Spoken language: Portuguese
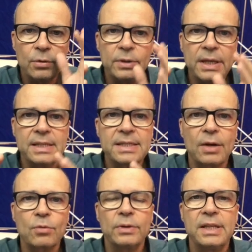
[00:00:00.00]
o que, que
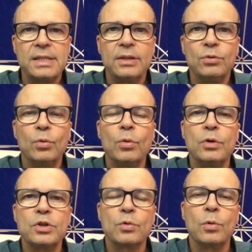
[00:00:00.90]
está acontecendo
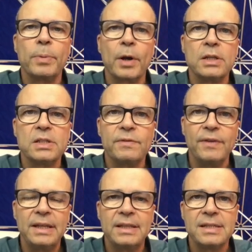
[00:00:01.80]
hoje com próteses
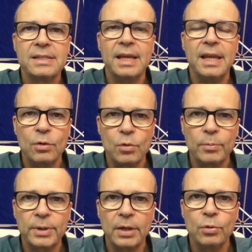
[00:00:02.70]
feitas em
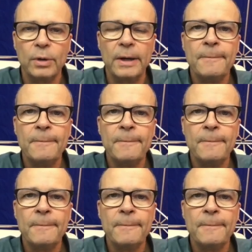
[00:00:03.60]
computador?